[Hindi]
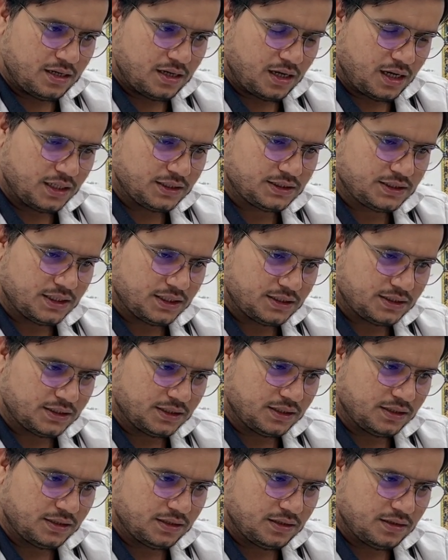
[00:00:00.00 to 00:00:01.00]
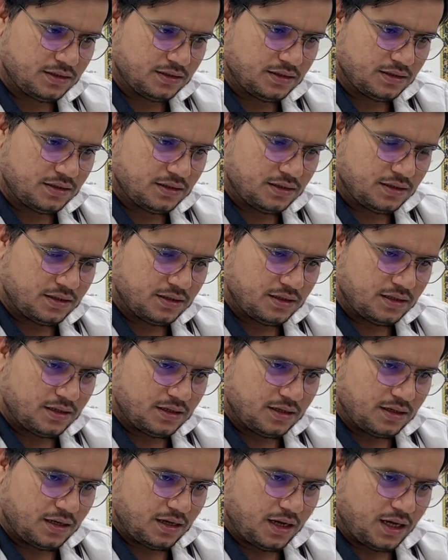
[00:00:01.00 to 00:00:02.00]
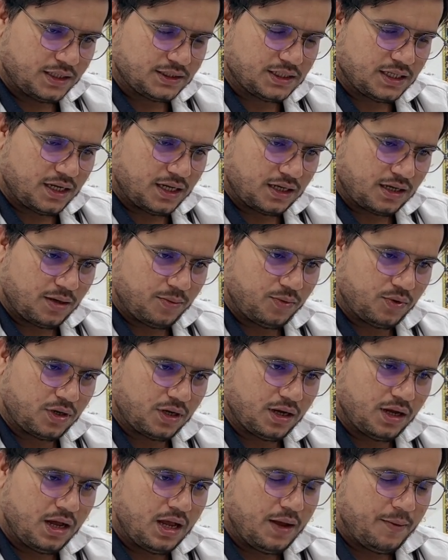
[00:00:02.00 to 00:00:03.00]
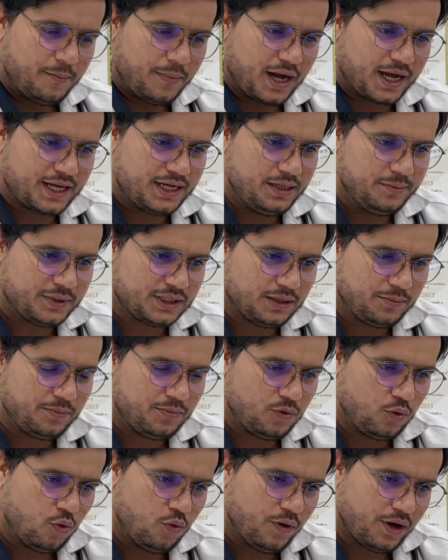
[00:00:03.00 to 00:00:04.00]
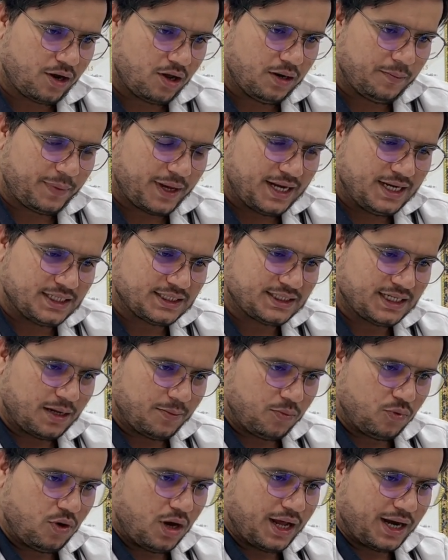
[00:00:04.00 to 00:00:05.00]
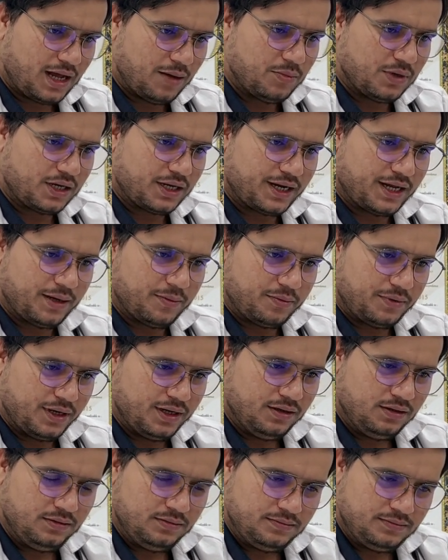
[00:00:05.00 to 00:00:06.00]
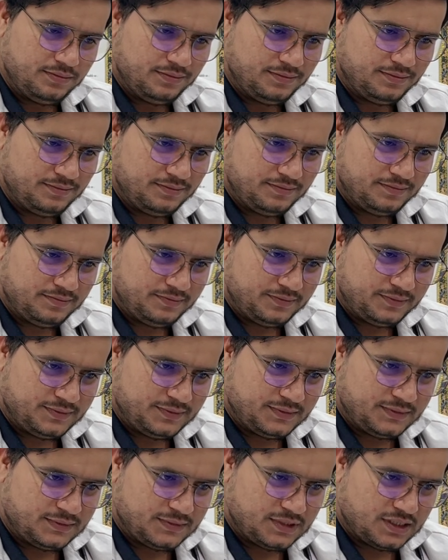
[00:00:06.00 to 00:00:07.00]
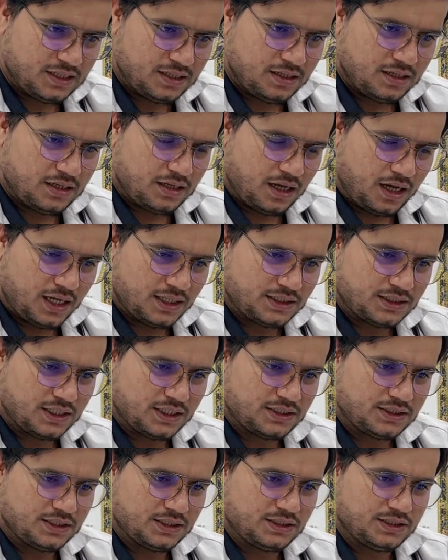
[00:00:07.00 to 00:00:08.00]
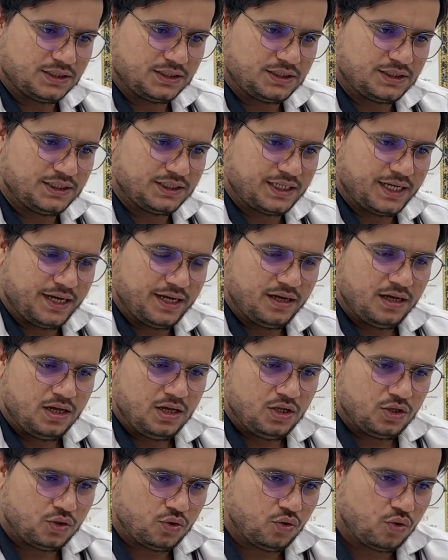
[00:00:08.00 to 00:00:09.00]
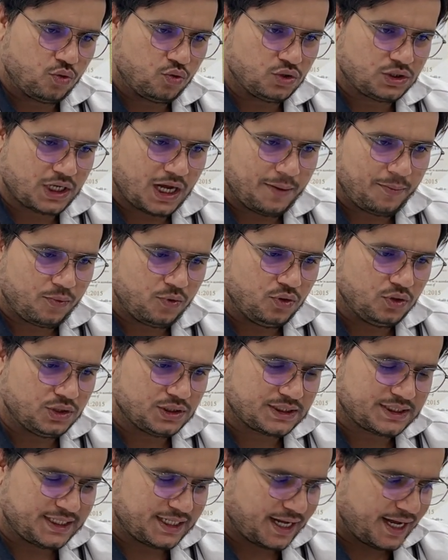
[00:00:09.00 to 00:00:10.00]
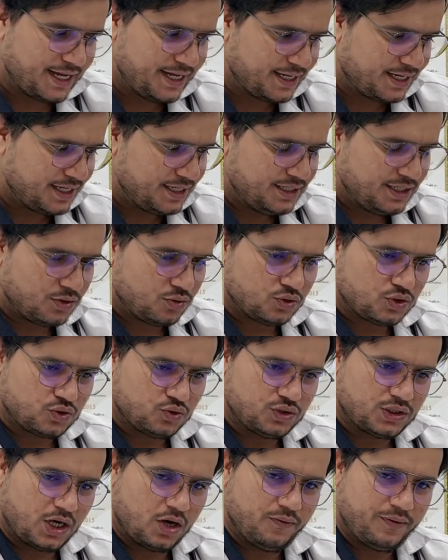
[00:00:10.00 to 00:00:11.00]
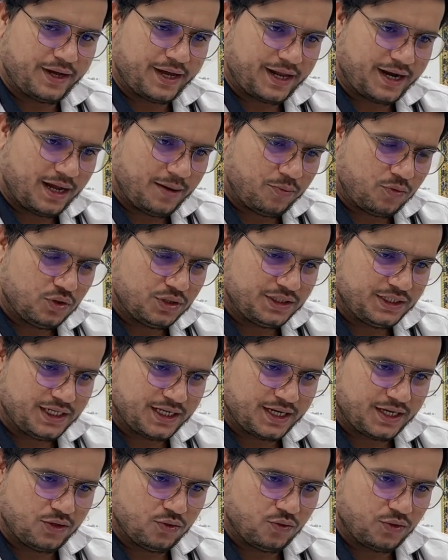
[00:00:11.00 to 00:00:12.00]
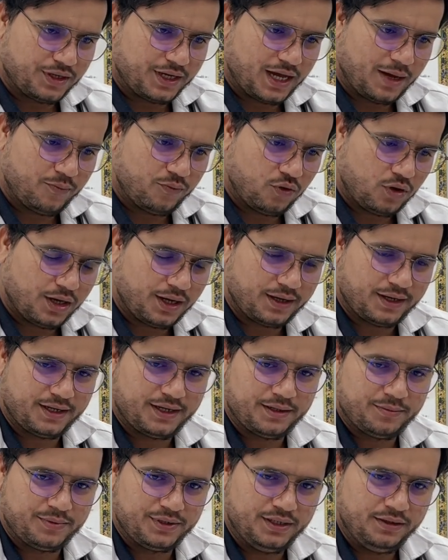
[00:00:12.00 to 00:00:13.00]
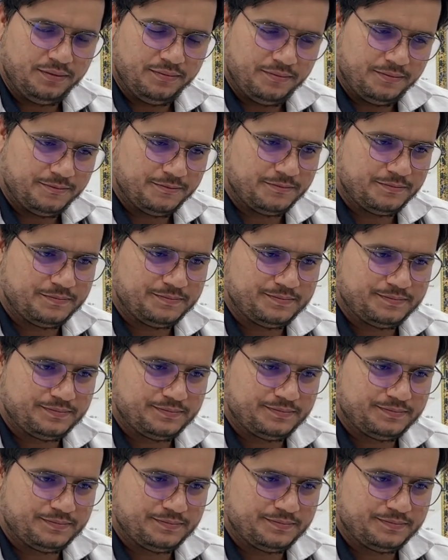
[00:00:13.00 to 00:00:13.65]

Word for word: अच्छा अच्छा हल्का फुल्का बाकी मतलब ओवरऑल पहले से आपको आराम लग रहा है ना है अच्छा अच्छा अच्छा ठीक है तो कुछ आपको सिकाई के लिए कुछ सुझाव वगैरह आपको दिए गए होंगे आप वो कर रहे हैं अभी